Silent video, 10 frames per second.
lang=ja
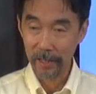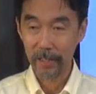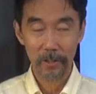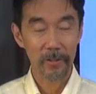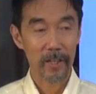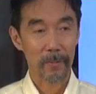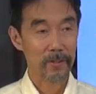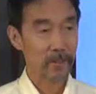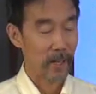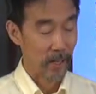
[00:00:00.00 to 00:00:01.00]
具体的にな
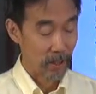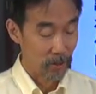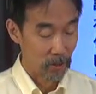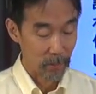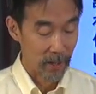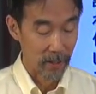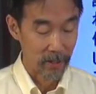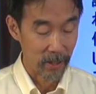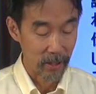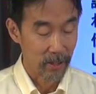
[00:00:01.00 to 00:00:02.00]
るですね祈る
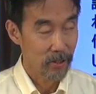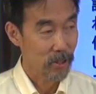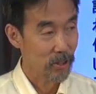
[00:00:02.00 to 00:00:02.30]
前に